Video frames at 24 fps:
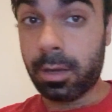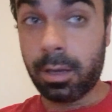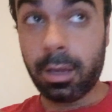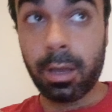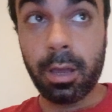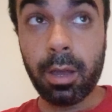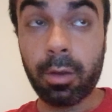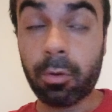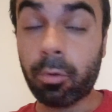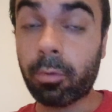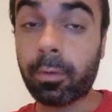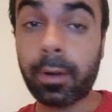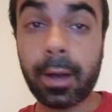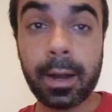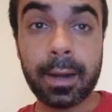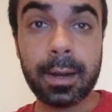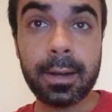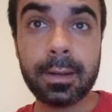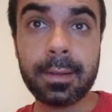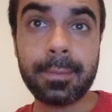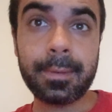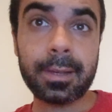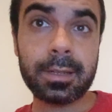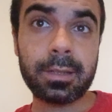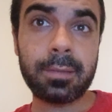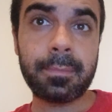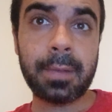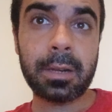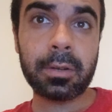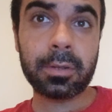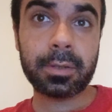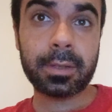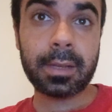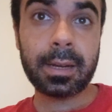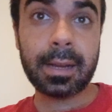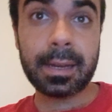y jugará ni más ni
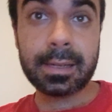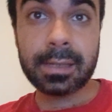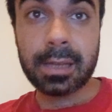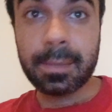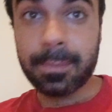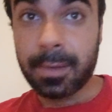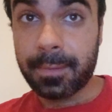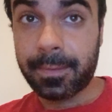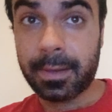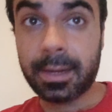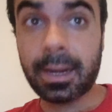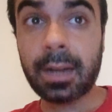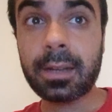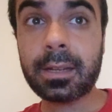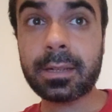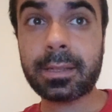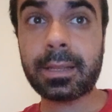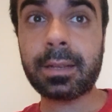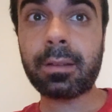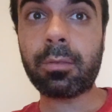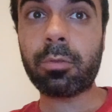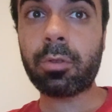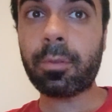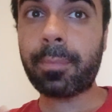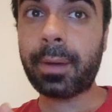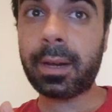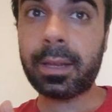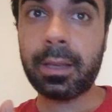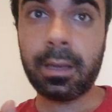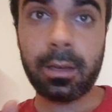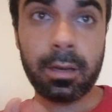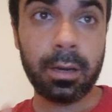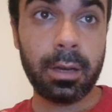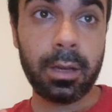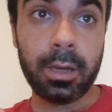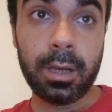menos que las semifinales de la Europa
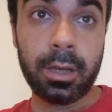League,